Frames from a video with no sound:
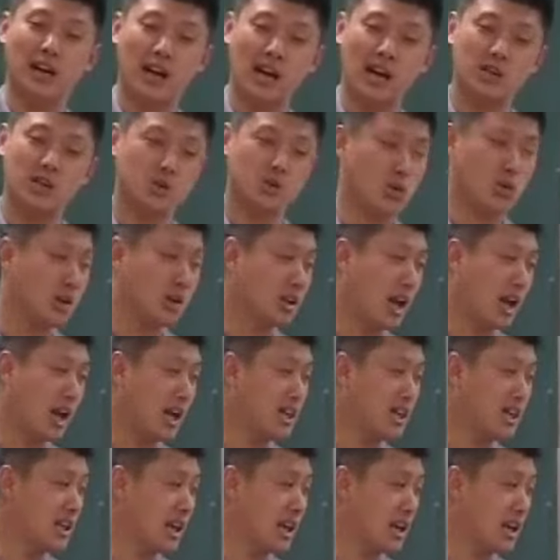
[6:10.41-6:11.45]
按说他
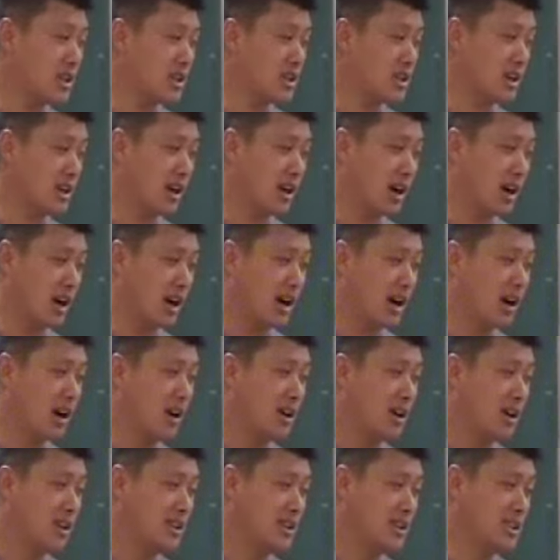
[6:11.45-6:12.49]
应该是
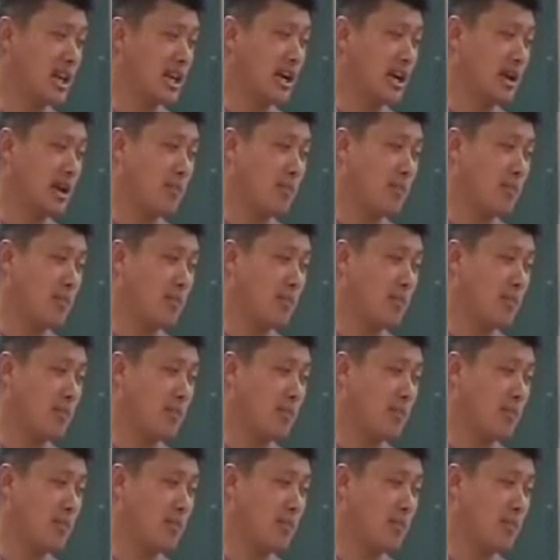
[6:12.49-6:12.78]
建